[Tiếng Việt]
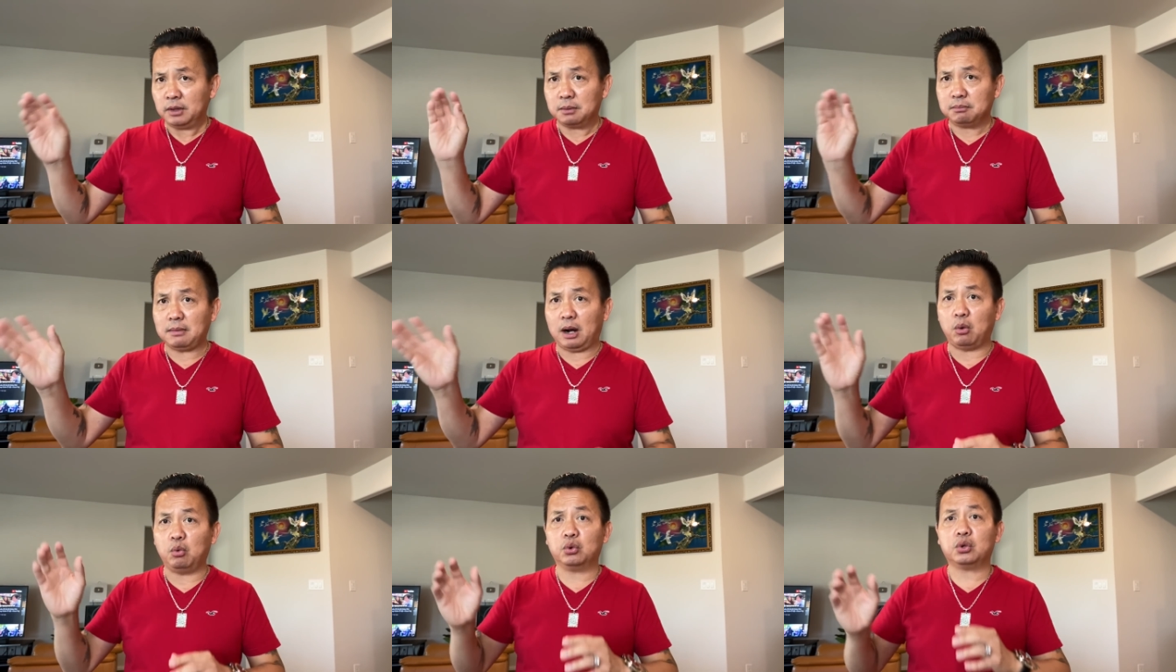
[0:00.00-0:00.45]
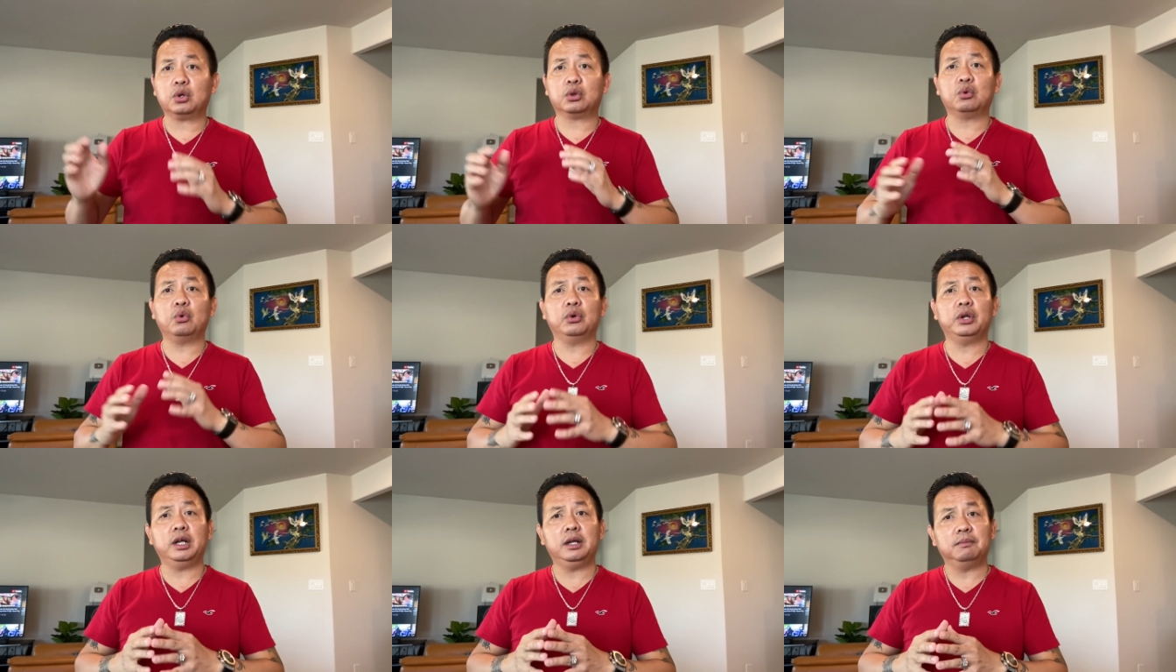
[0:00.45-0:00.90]
bầu cho
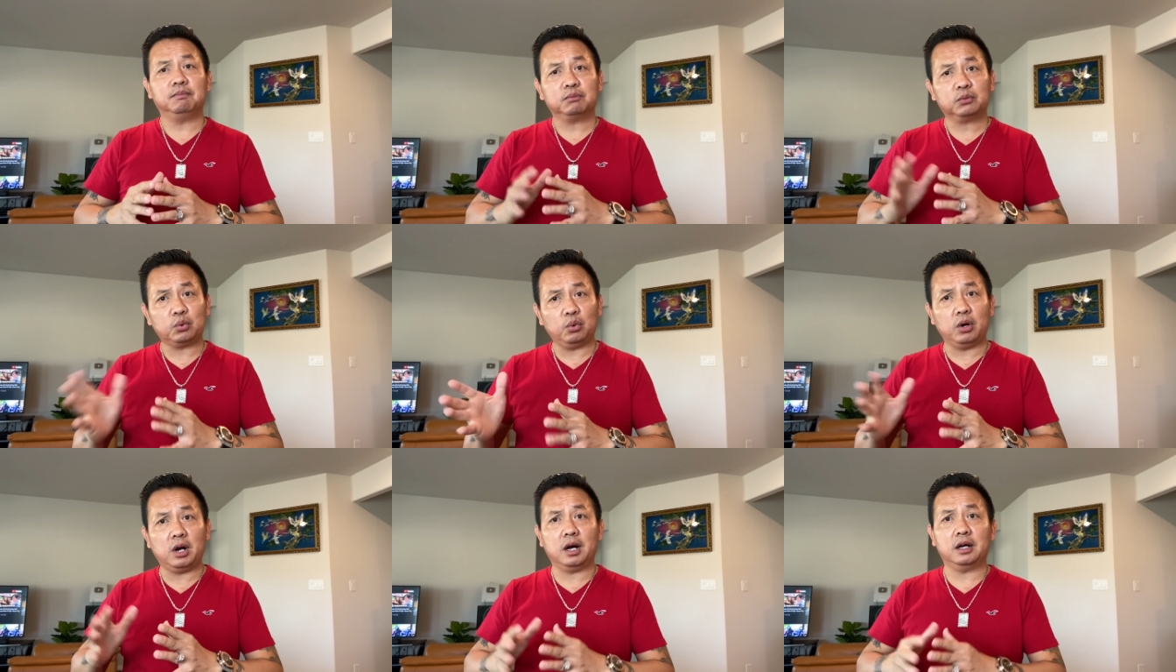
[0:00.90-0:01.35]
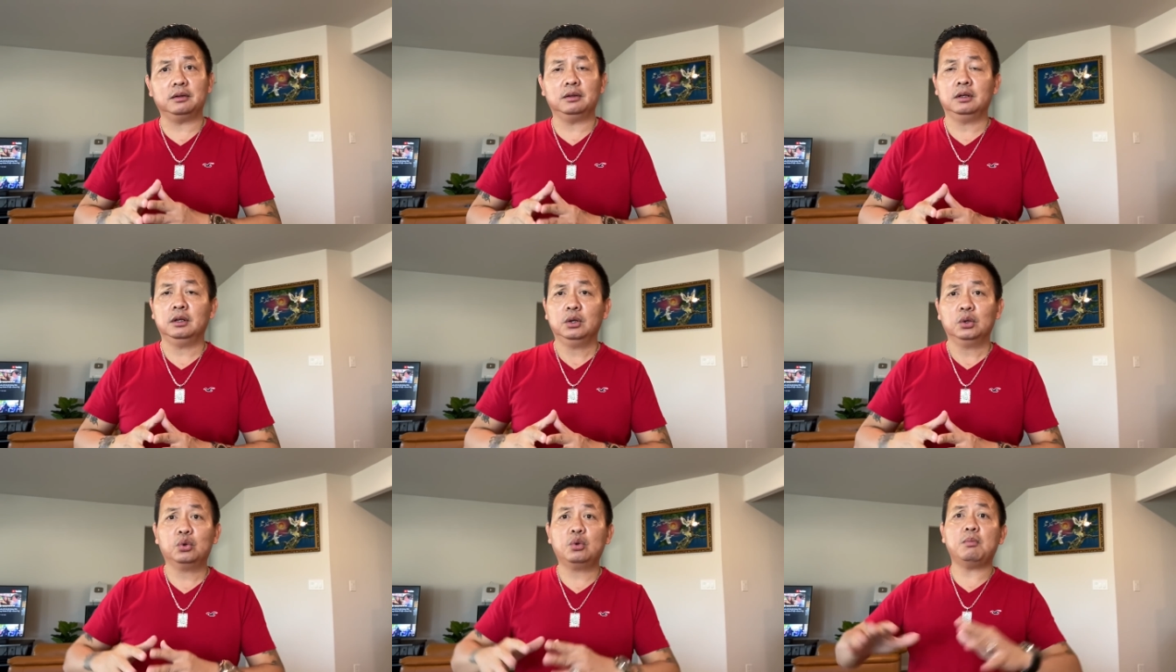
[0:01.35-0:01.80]
tôi đi, tôi lên,
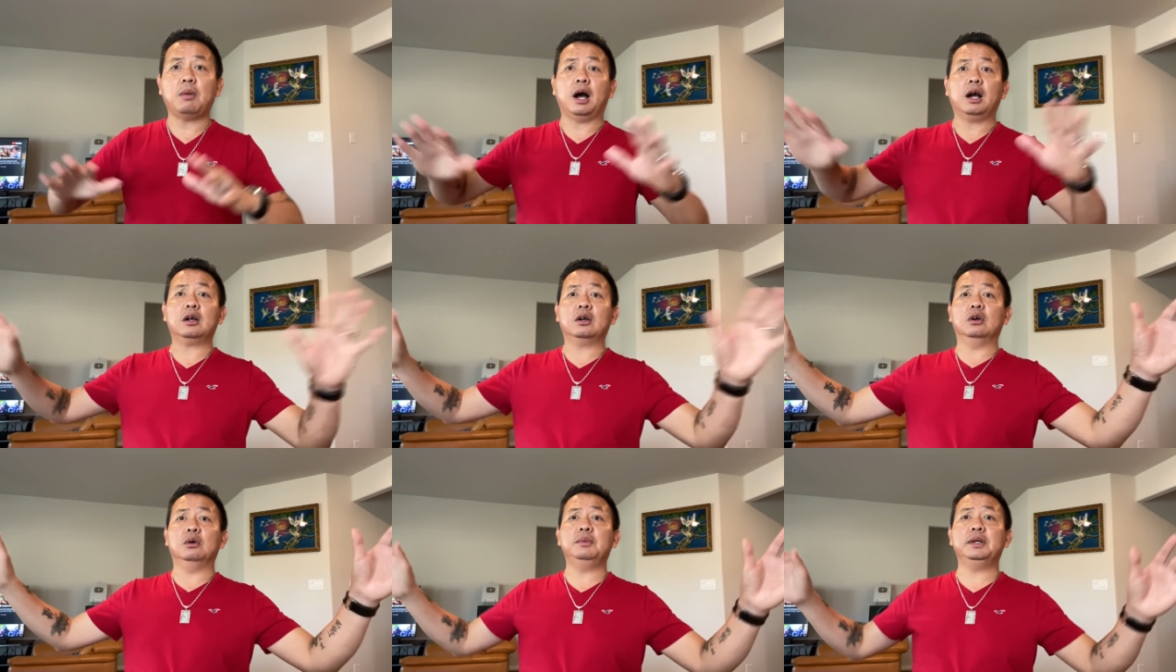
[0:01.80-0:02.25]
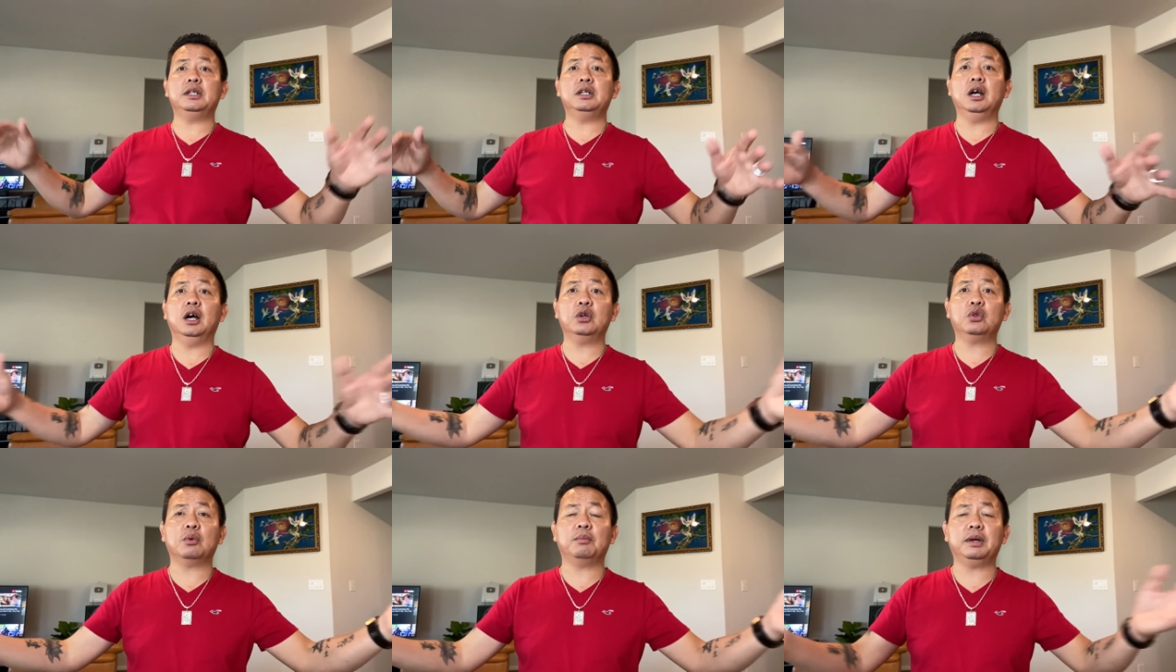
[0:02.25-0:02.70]
tôi mở cửa biên
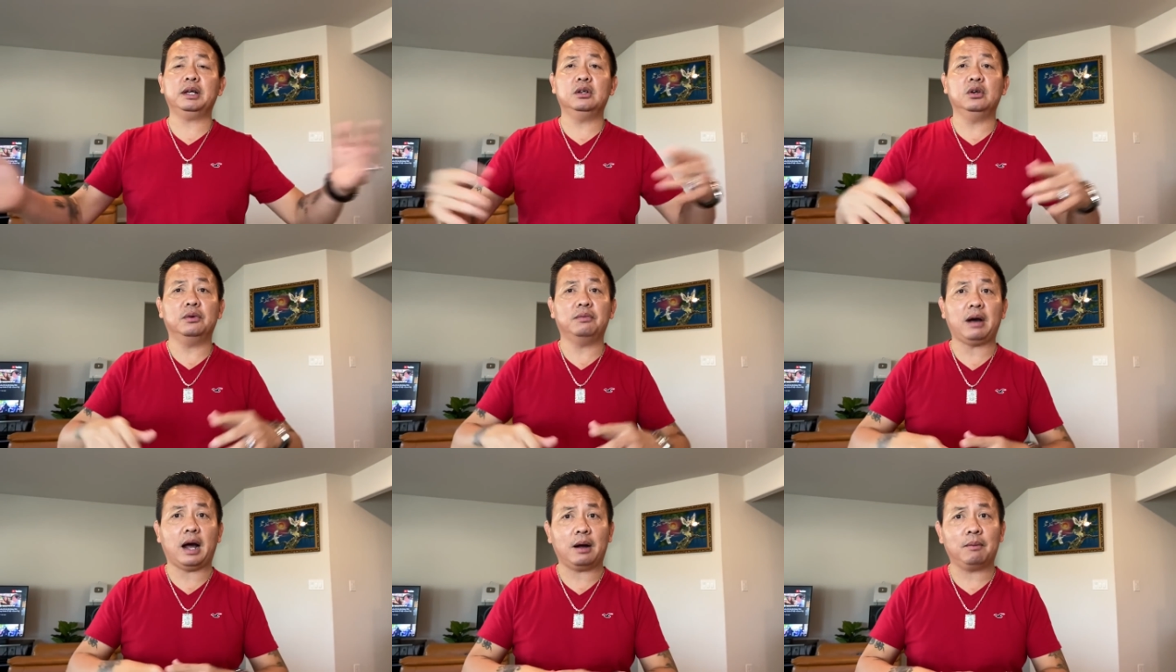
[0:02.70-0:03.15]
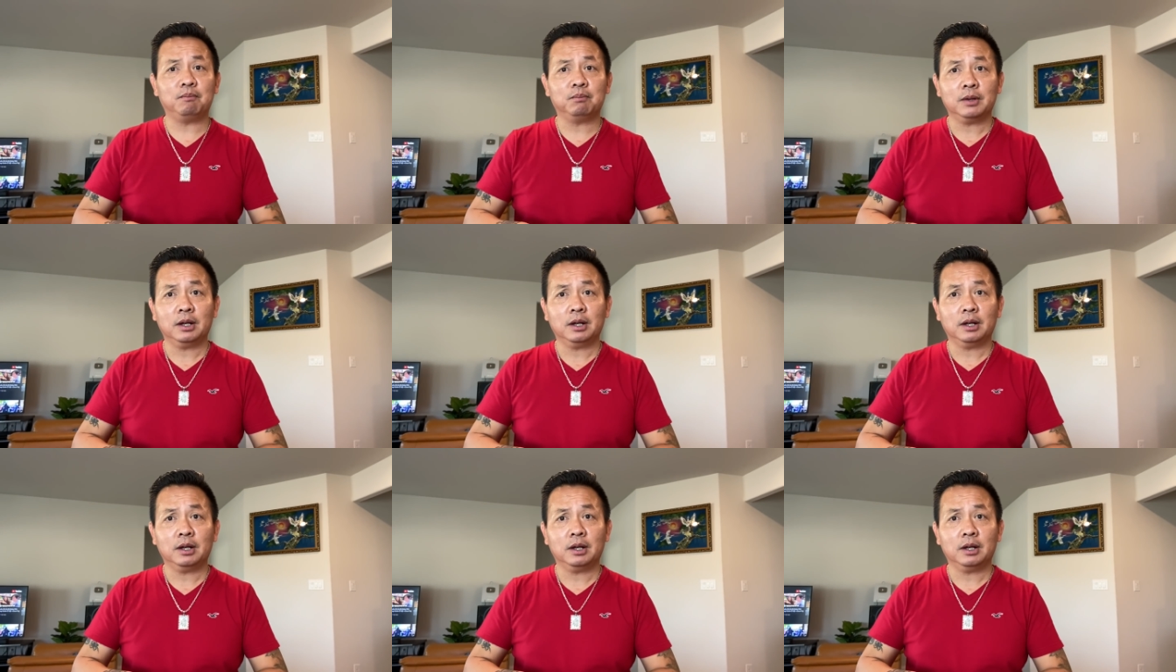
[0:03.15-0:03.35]
giới cho mấy người vào.